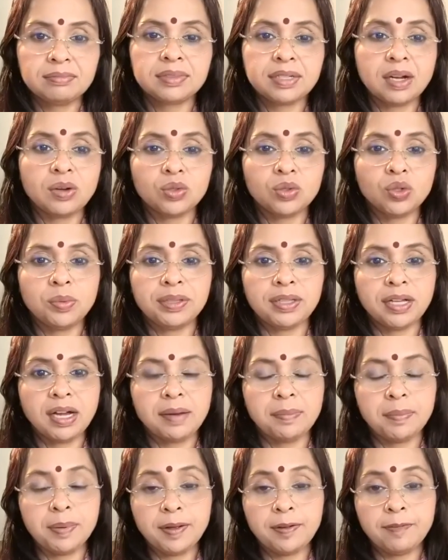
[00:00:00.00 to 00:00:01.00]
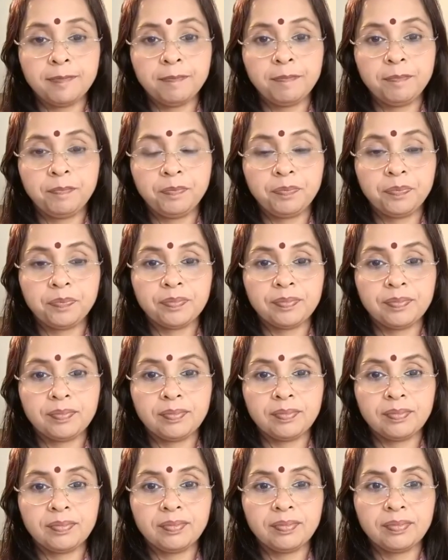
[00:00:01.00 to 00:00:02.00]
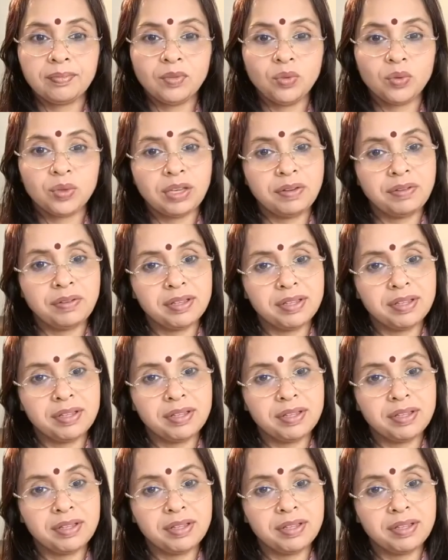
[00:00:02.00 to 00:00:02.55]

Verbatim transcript: का जो भी ताप है उसकी